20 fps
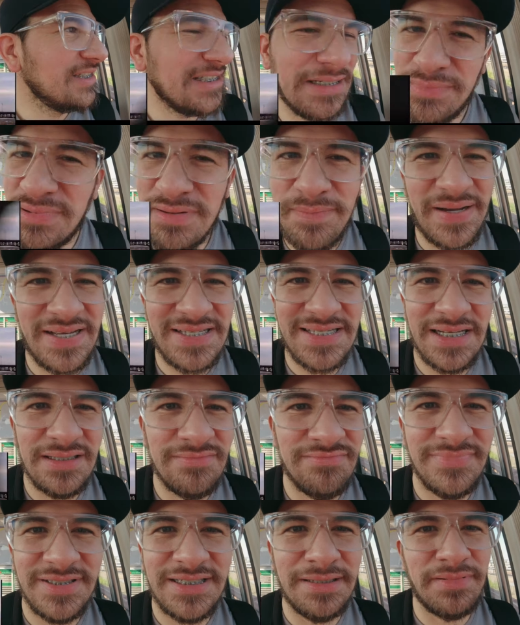Siempre
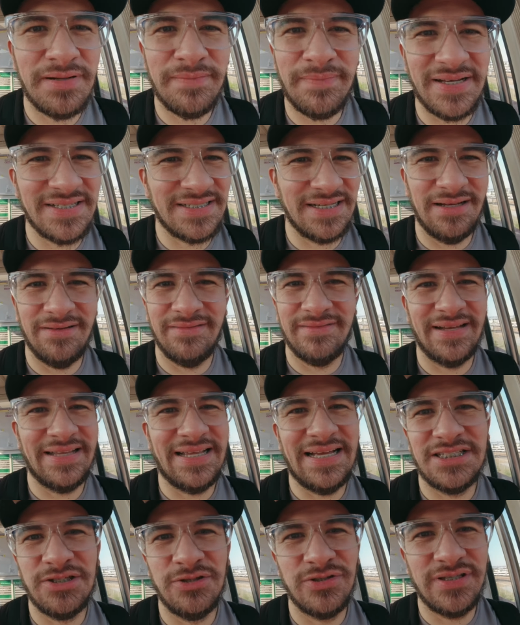pasa, siempre pasa,
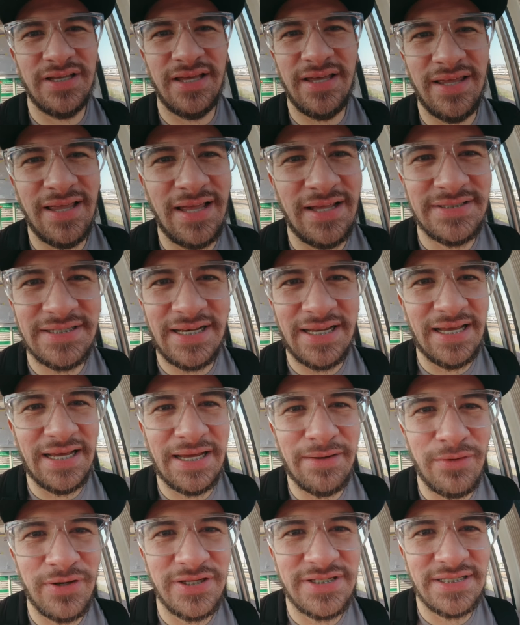verdad. Si usted es
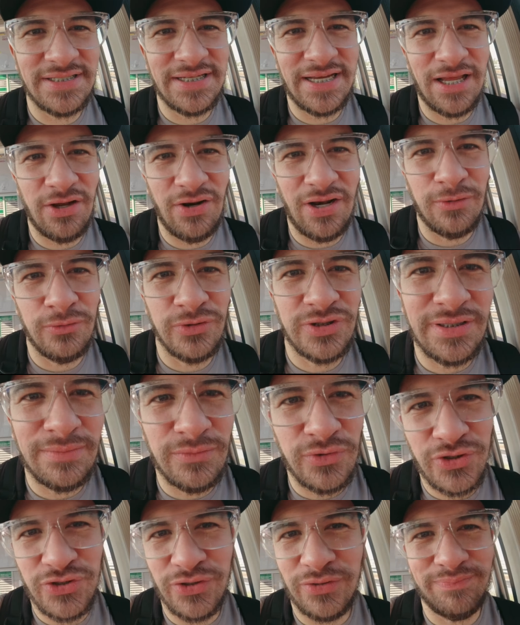alguien que ve esta serie y le
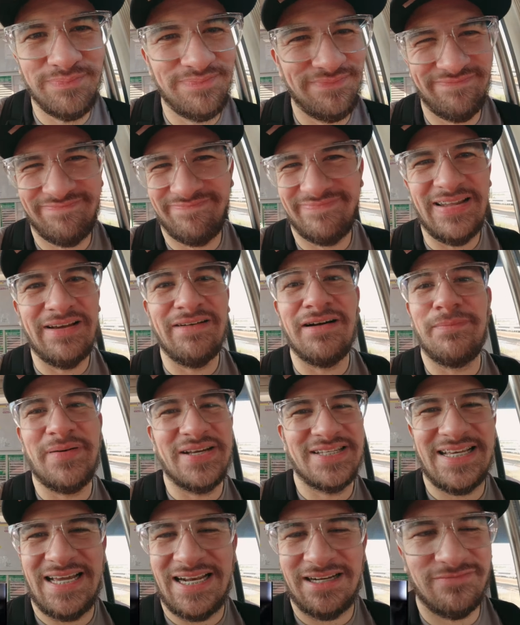gusta mucho, le va a
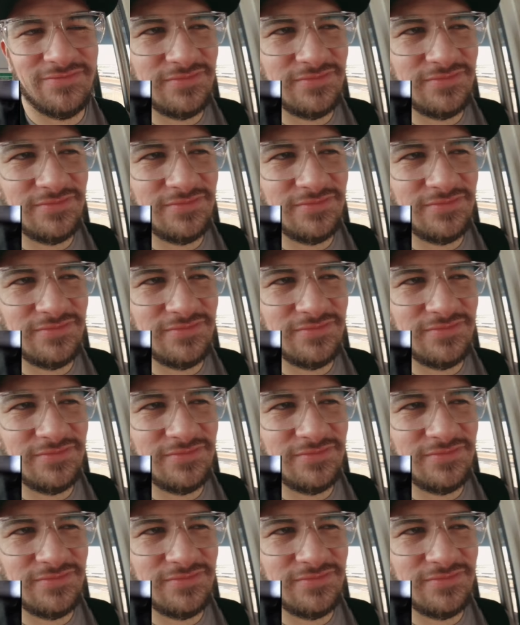pasar.